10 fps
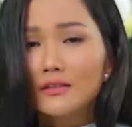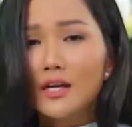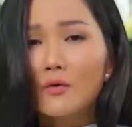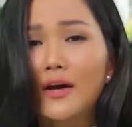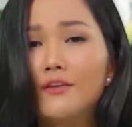Tức
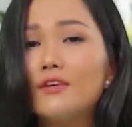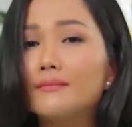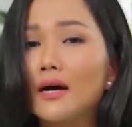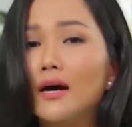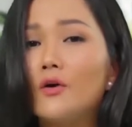là ngoài cái
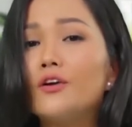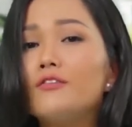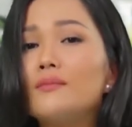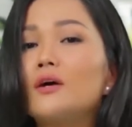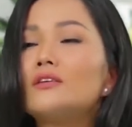việc mà
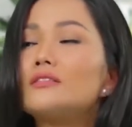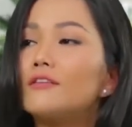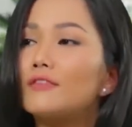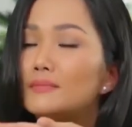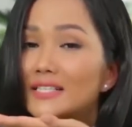Oriflame có những
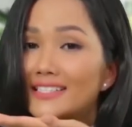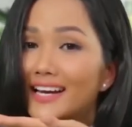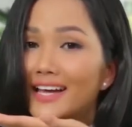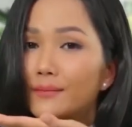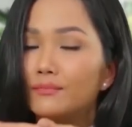sản phẩm dính
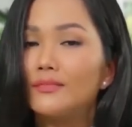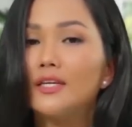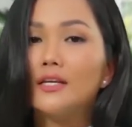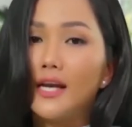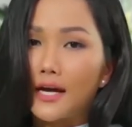da đẹp
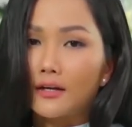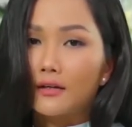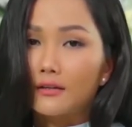thì lại